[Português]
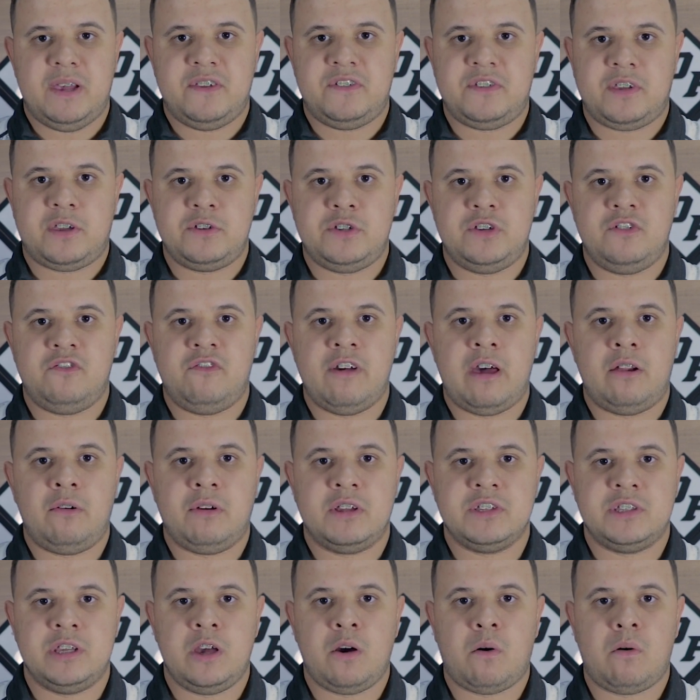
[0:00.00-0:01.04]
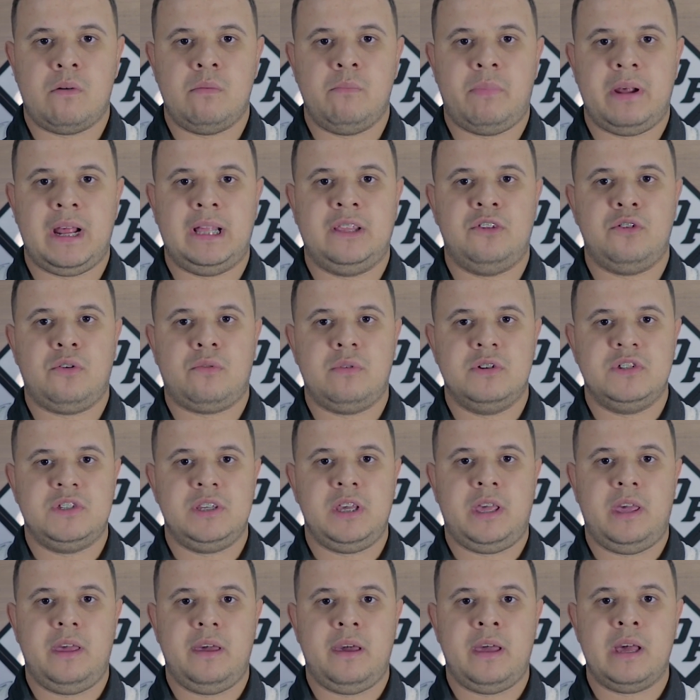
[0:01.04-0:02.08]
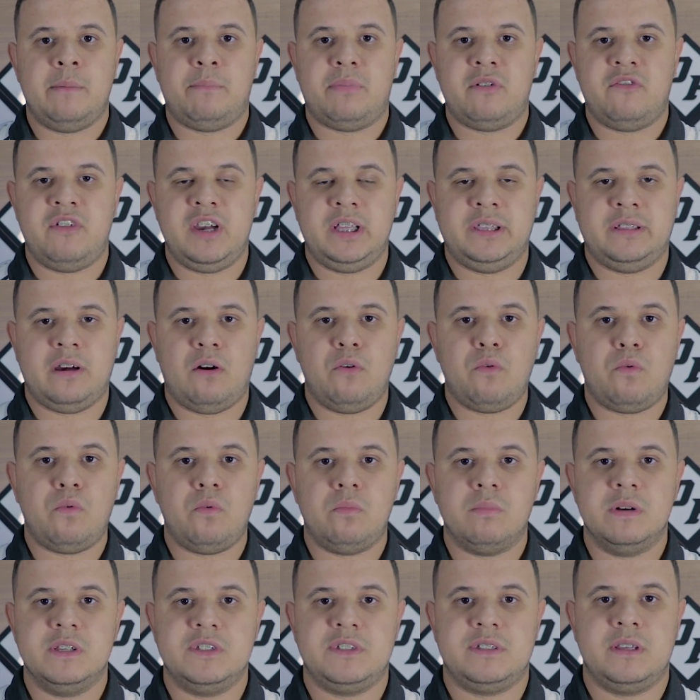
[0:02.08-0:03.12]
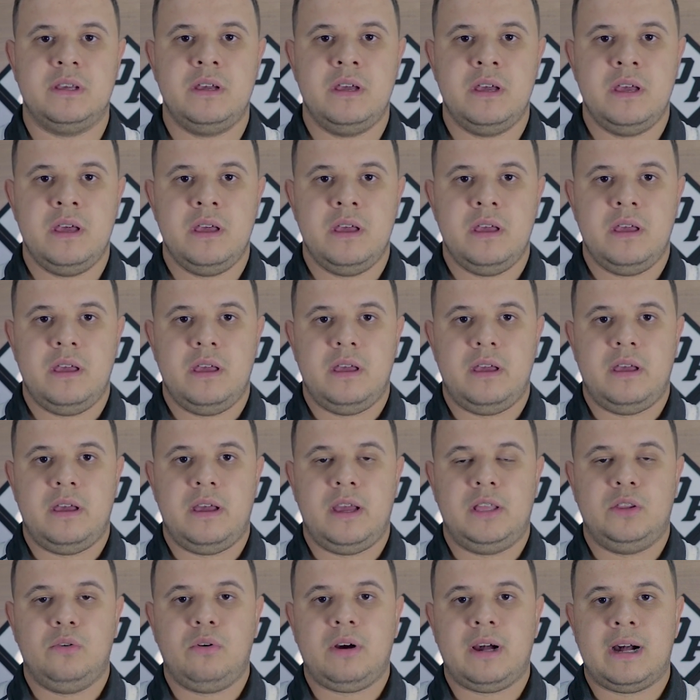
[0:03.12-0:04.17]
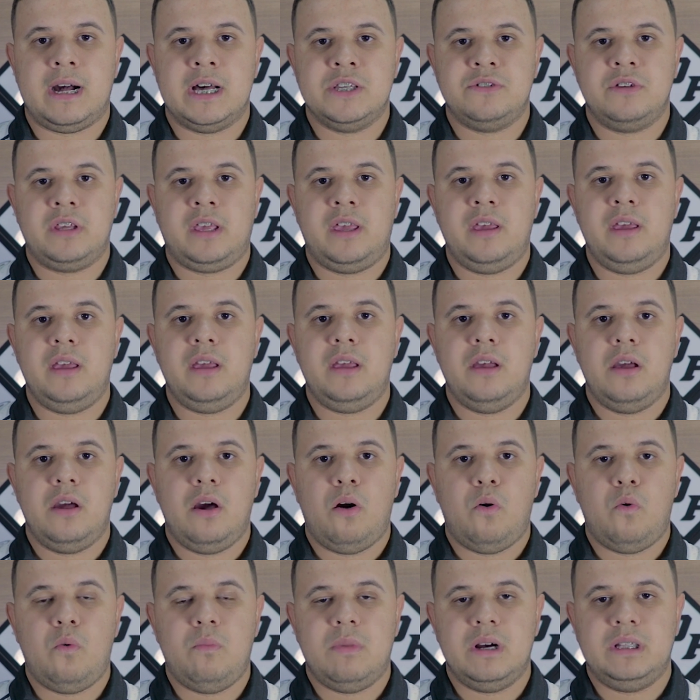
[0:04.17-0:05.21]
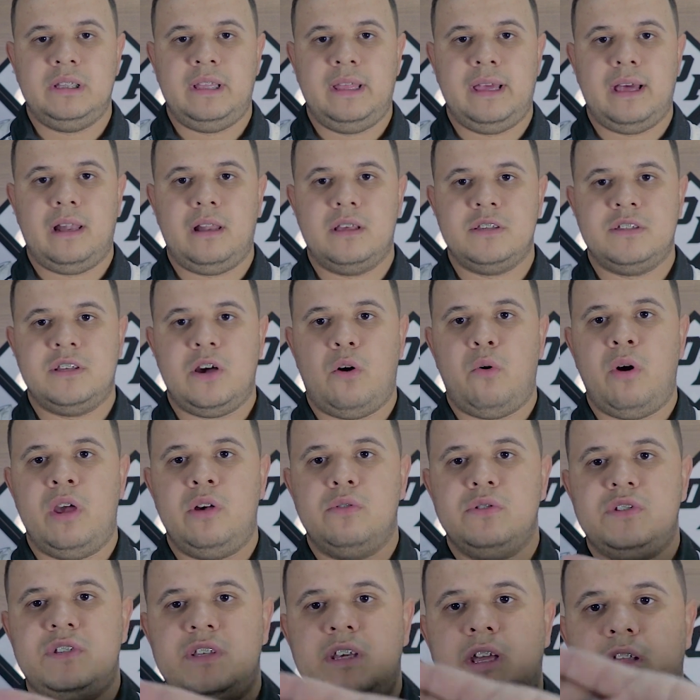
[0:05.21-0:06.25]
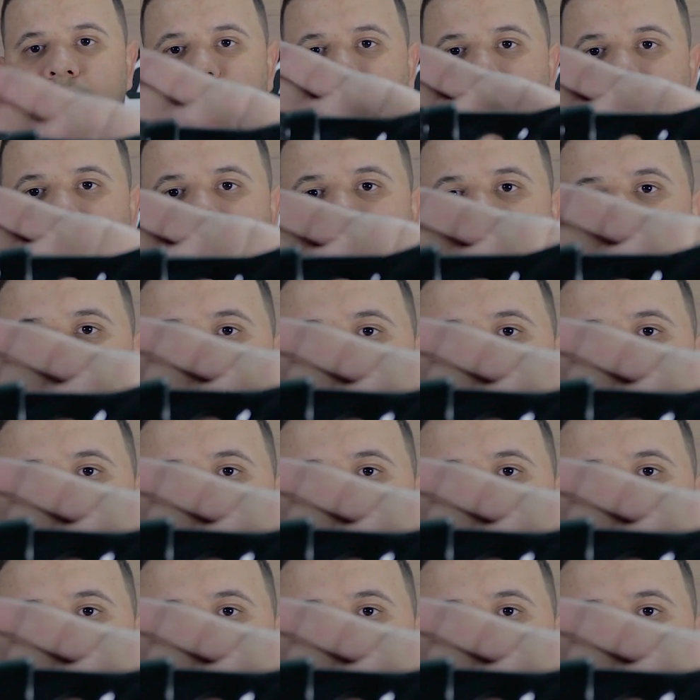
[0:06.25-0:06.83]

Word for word: peças que tiveram que ser compradas, eu consegui reaproveitar algumas. É, no caso aqui, uma delas é o Rio City,